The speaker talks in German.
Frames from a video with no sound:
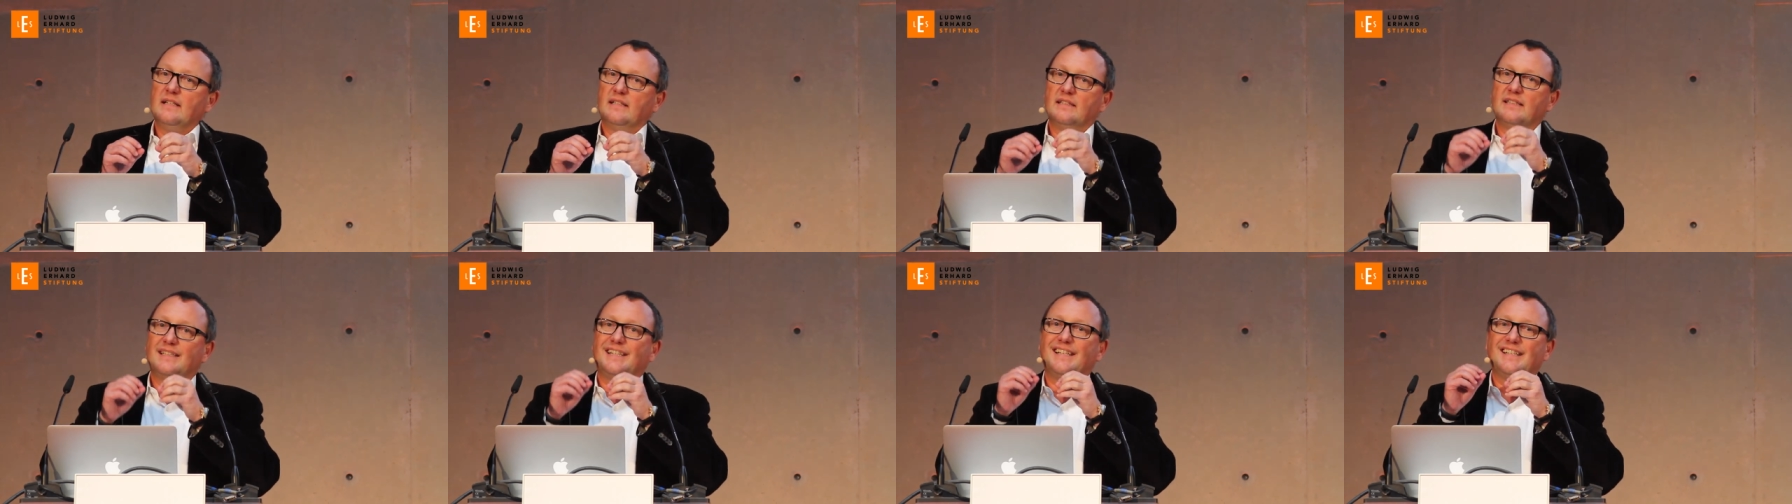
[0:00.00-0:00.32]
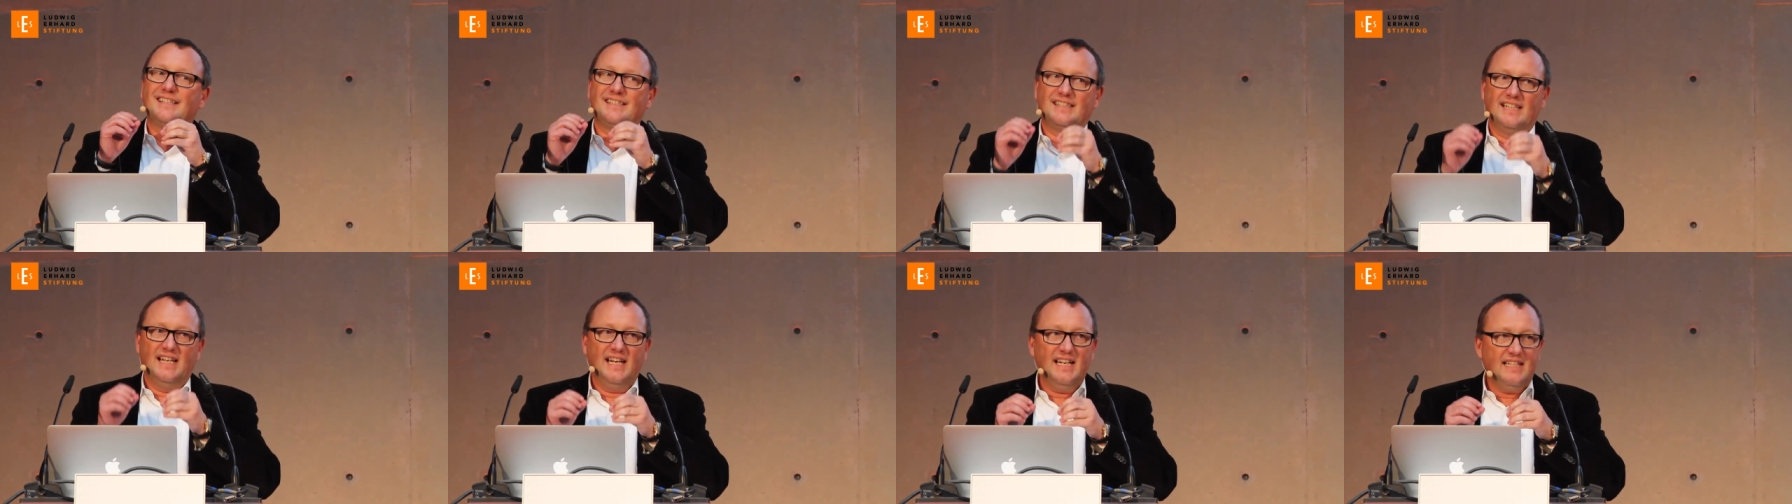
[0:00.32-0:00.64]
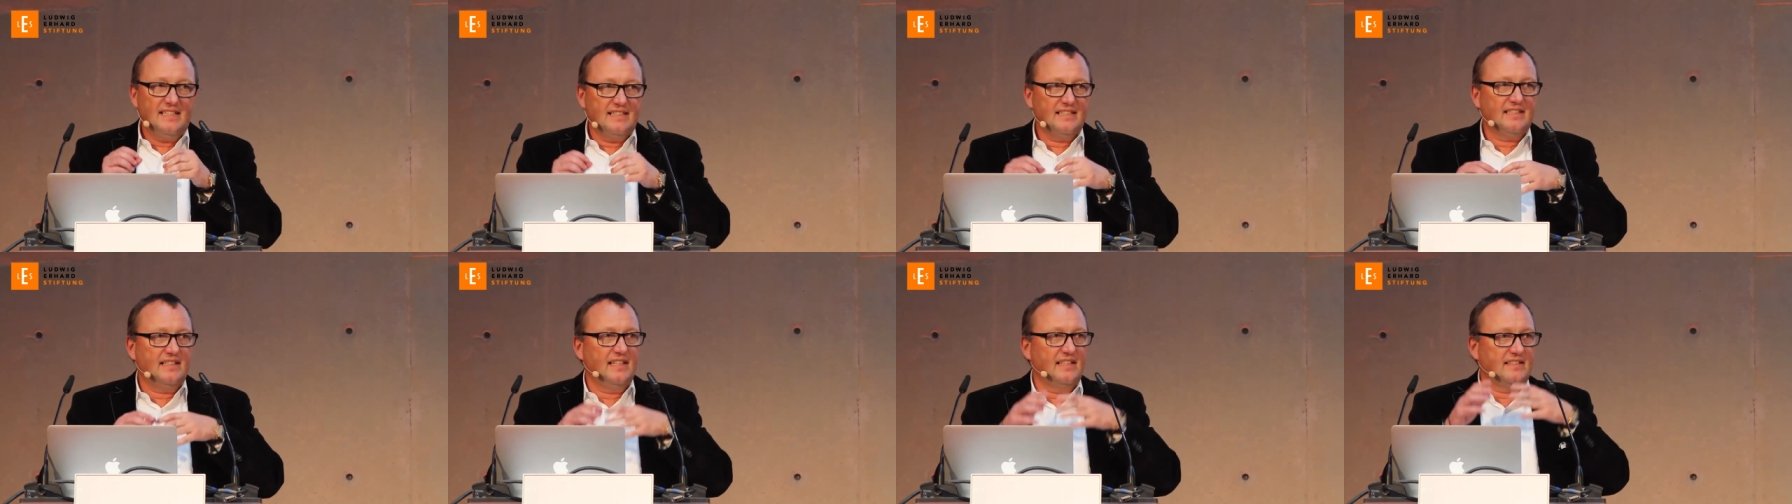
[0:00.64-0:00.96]
ein
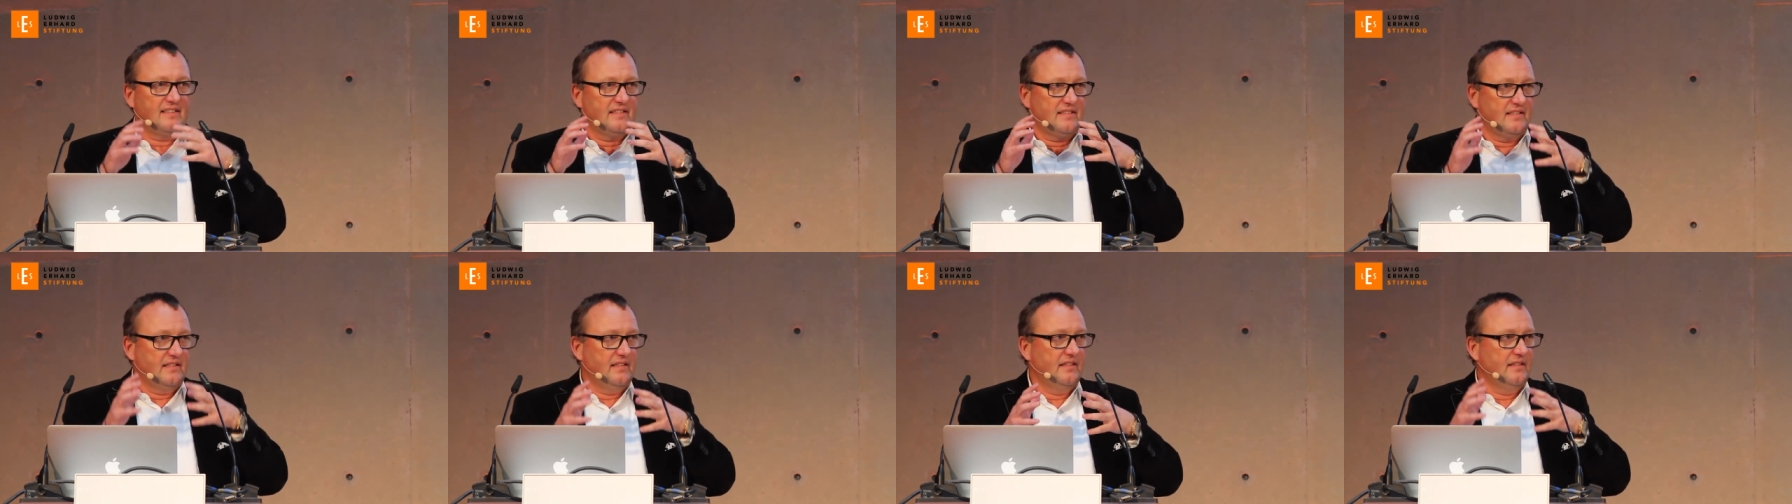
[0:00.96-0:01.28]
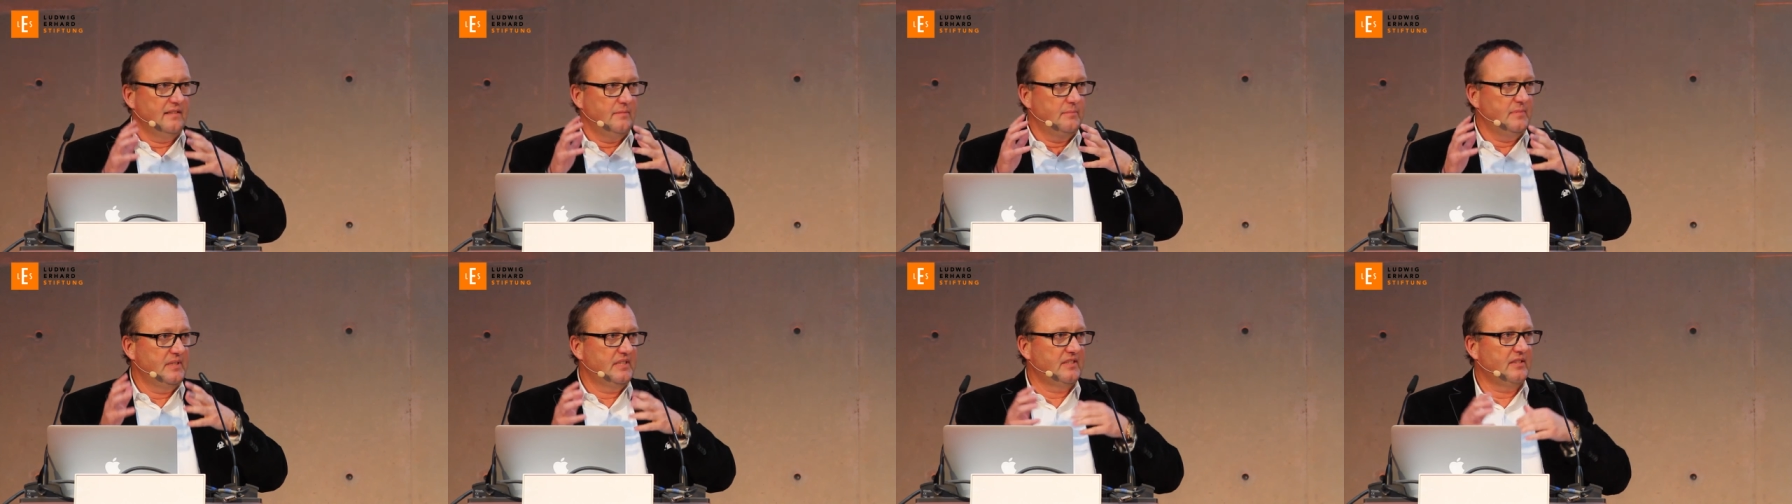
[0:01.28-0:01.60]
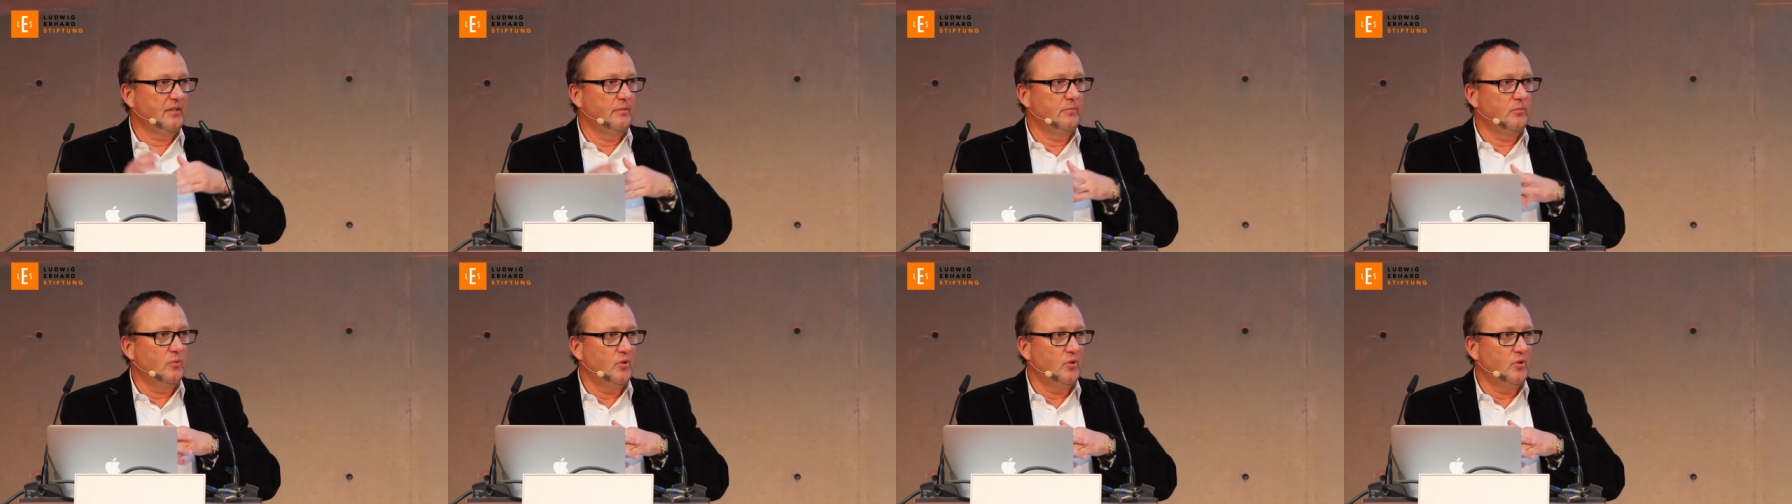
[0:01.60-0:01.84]
Gesetz, das äh, Mr.